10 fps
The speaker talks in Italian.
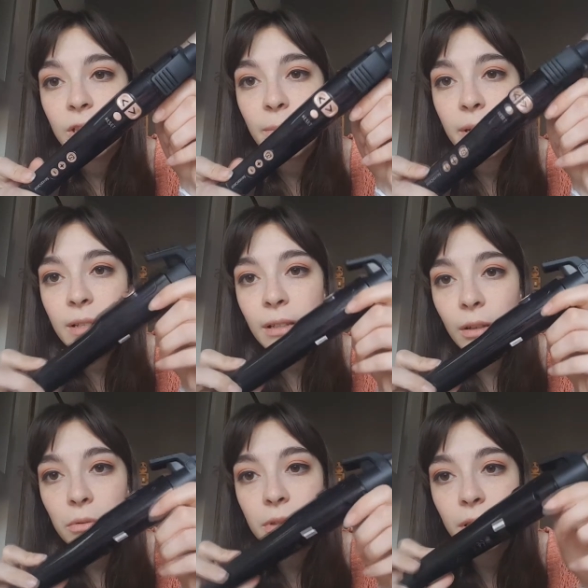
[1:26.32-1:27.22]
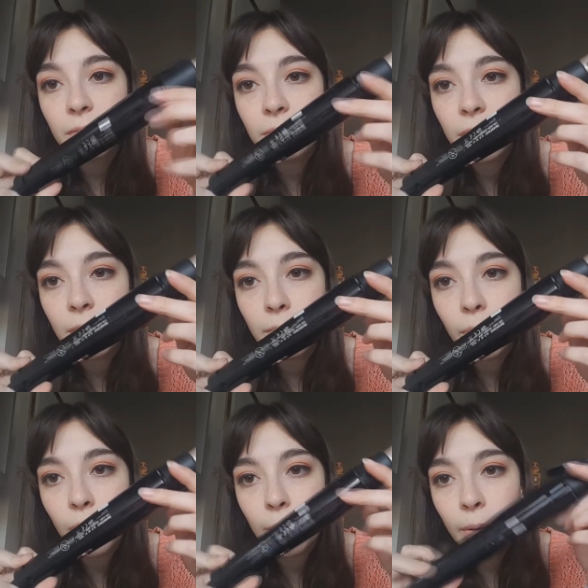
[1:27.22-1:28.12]
si presenta così, in
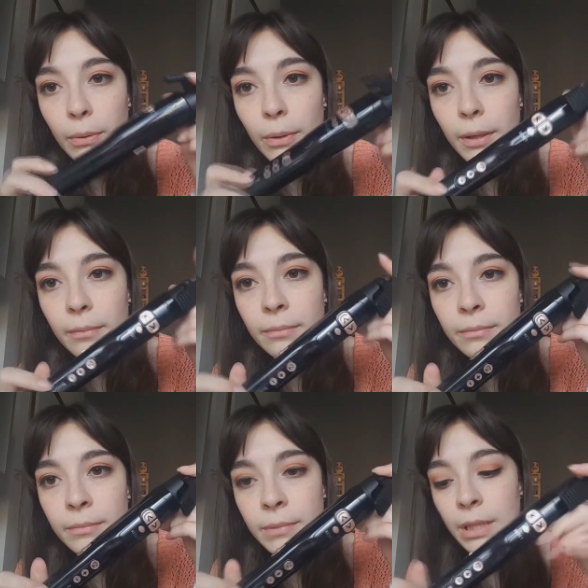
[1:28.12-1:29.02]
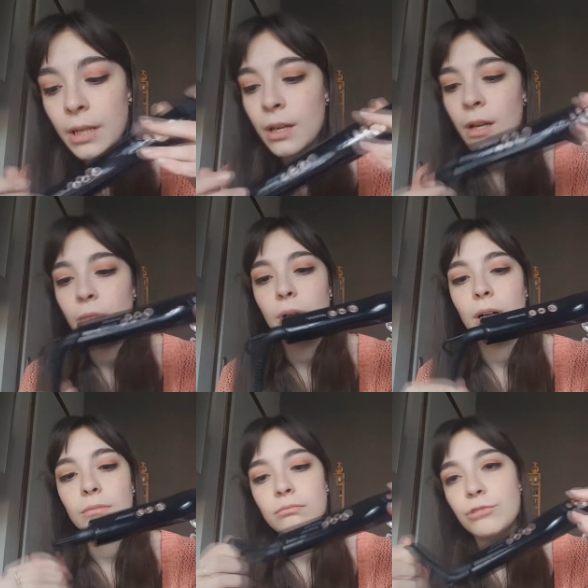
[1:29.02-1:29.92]
poche parole.
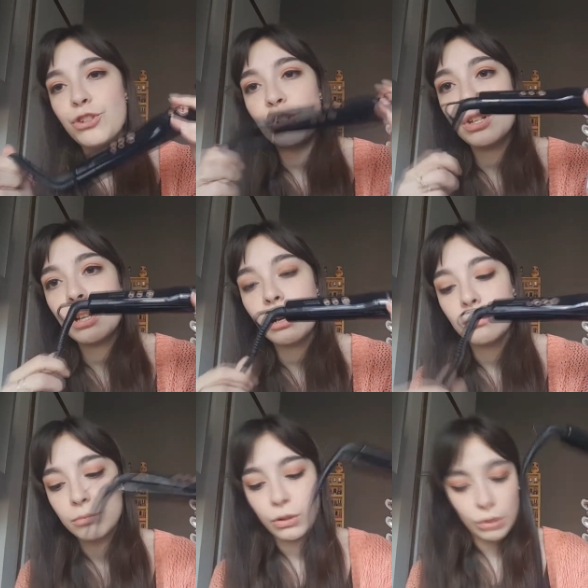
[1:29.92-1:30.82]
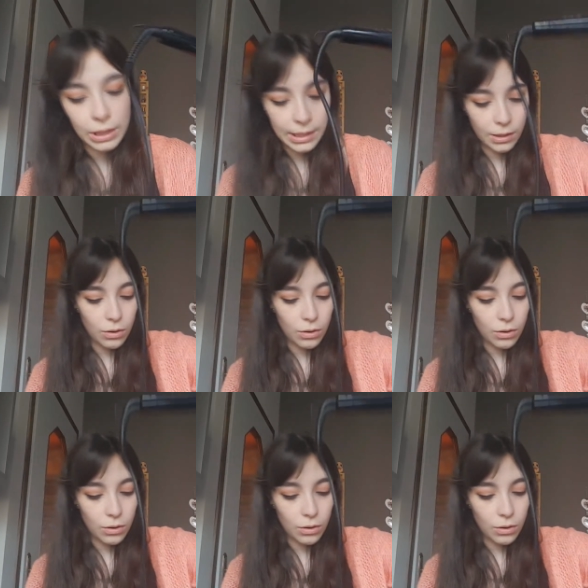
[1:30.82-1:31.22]
Qua gira, solite